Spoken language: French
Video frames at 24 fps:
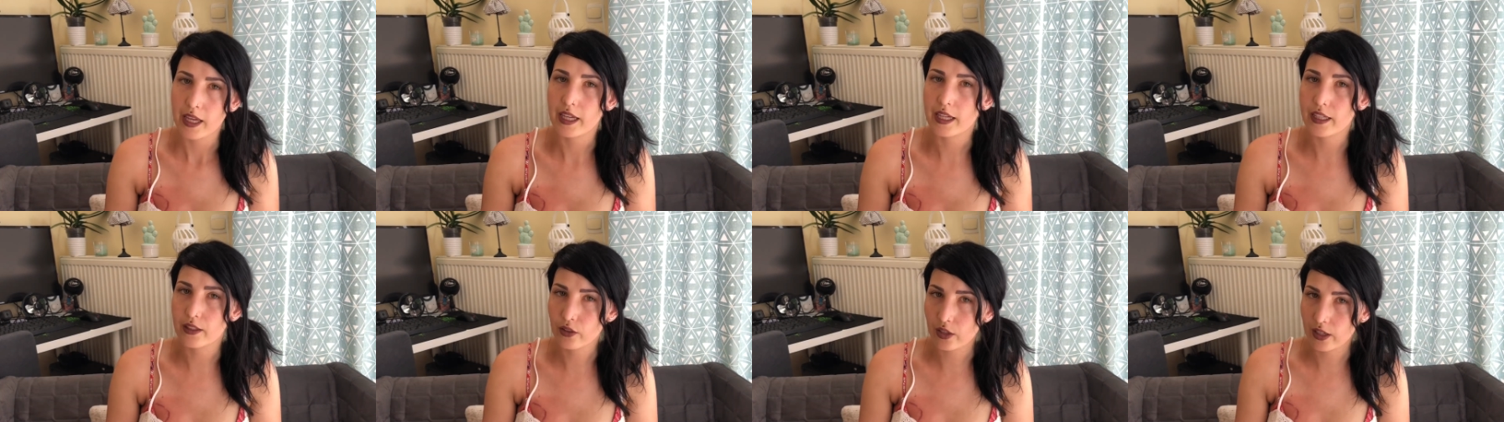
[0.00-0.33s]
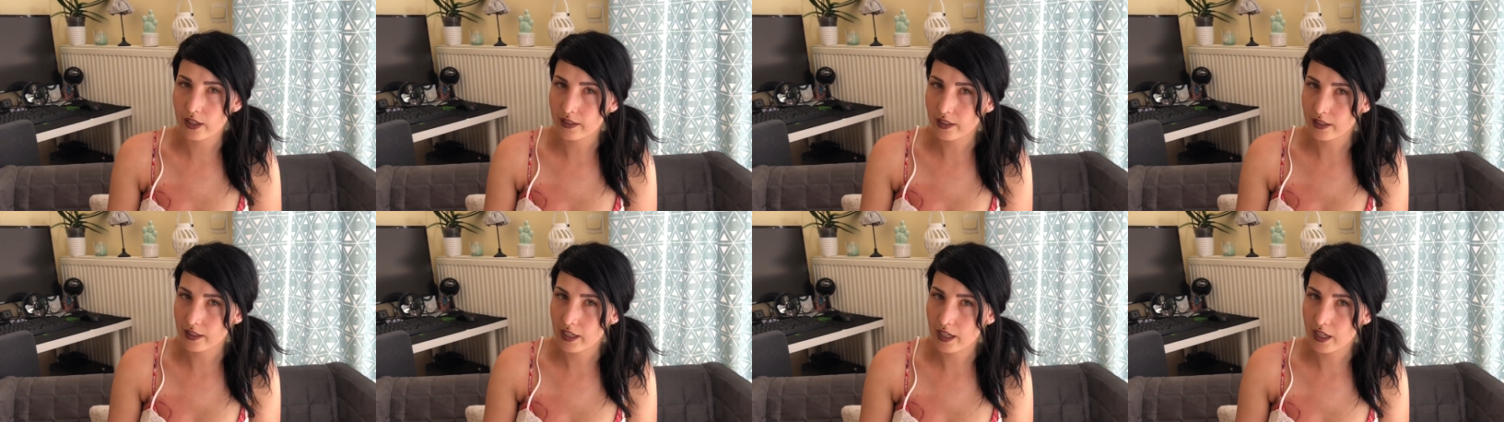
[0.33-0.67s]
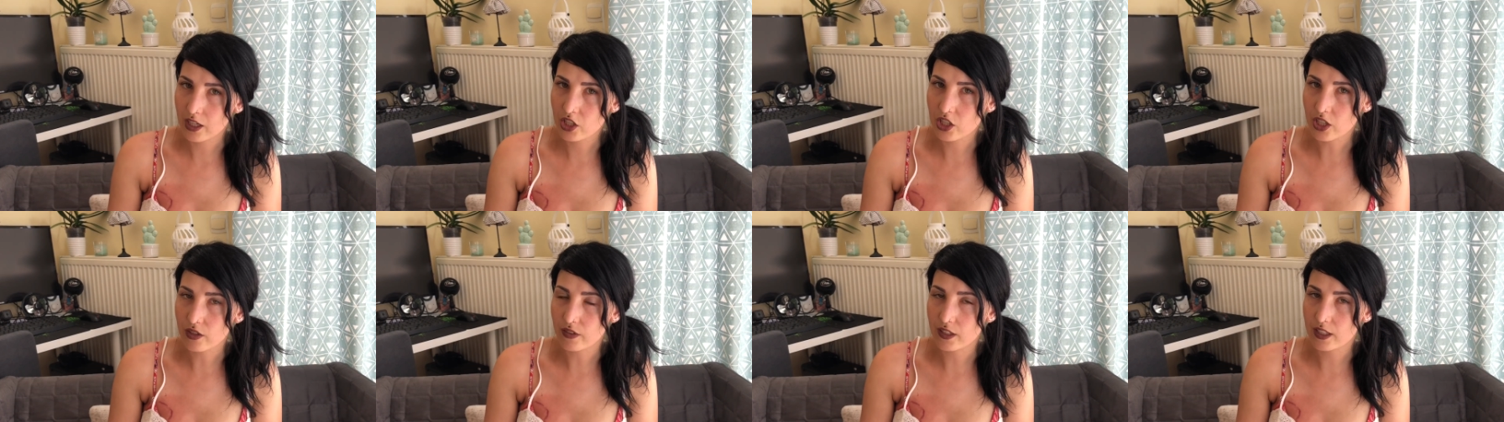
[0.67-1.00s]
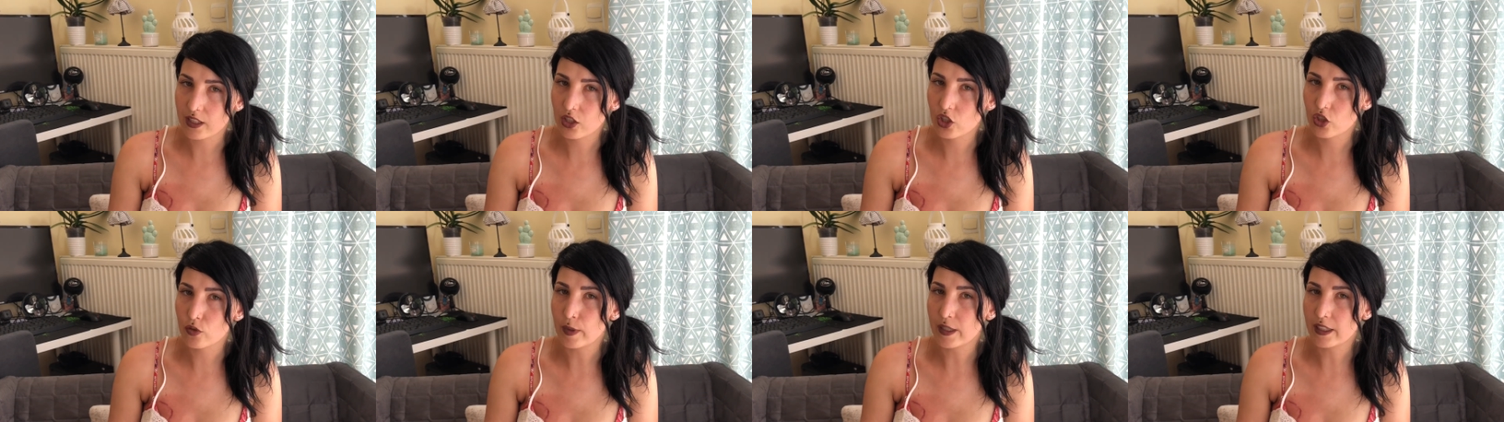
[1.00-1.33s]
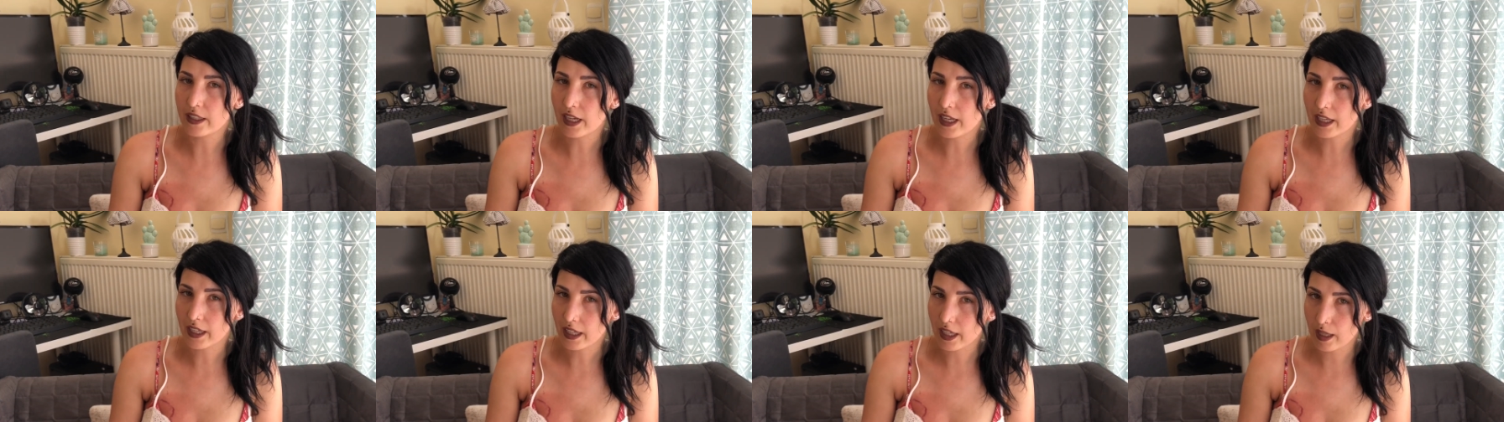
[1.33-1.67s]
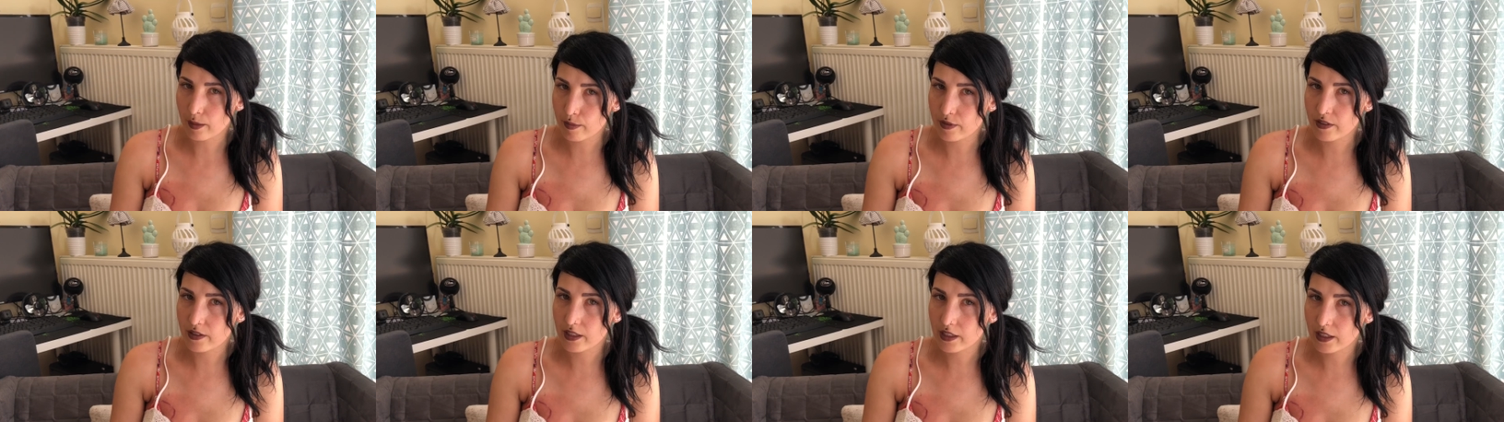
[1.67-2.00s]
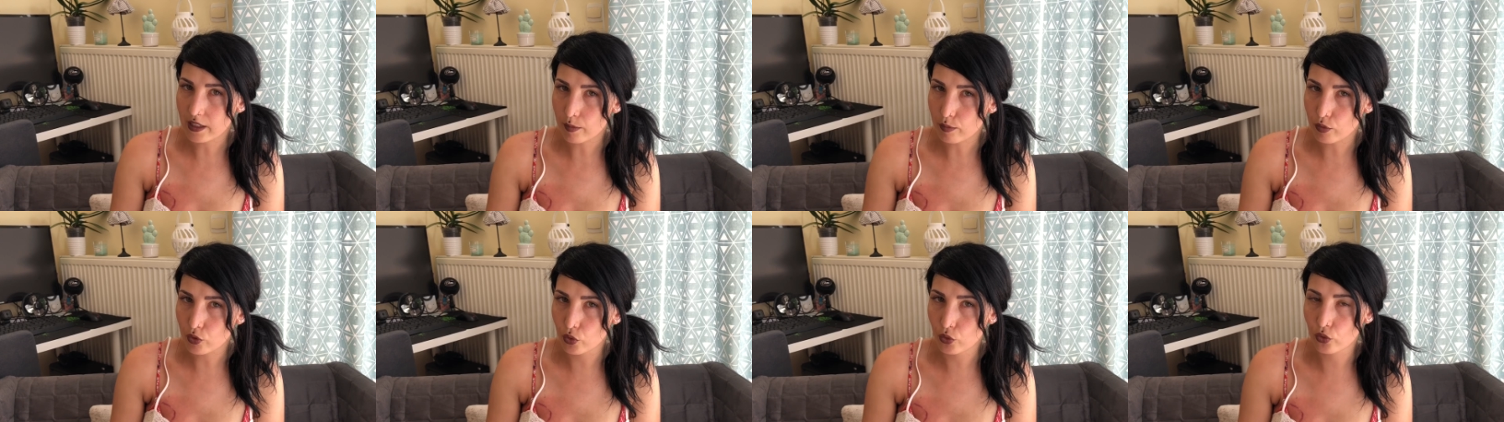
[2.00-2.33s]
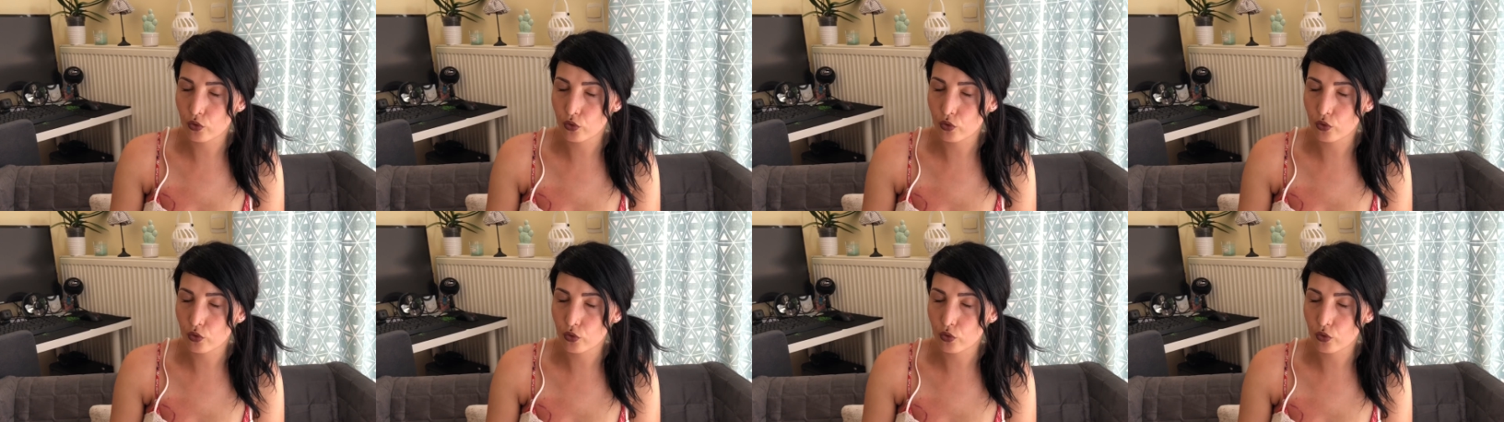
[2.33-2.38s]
Et dans la dernière, j'avais dit que je mettais la crème Sika